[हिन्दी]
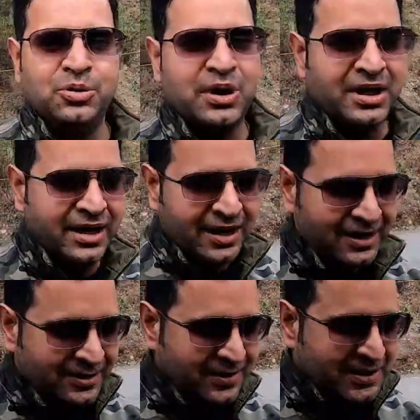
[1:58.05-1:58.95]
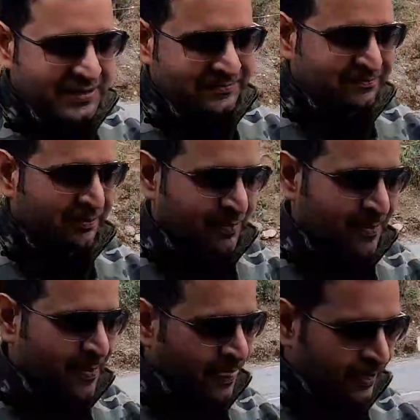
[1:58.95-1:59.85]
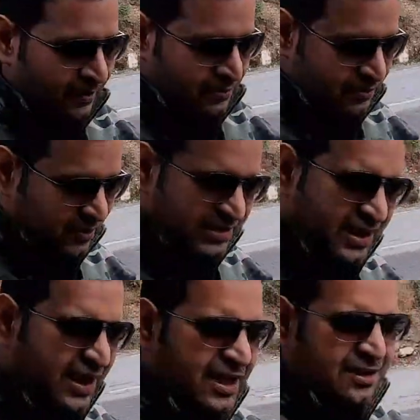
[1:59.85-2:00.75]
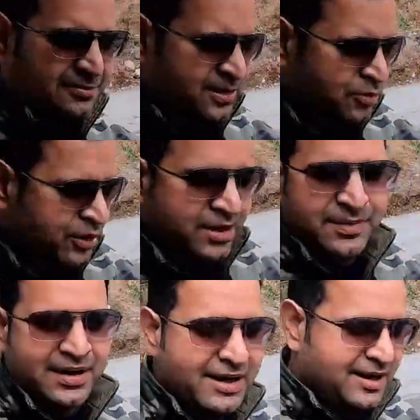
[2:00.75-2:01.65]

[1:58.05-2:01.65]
दुख लगेगा तो इसीलिए हम मुर्गे मार के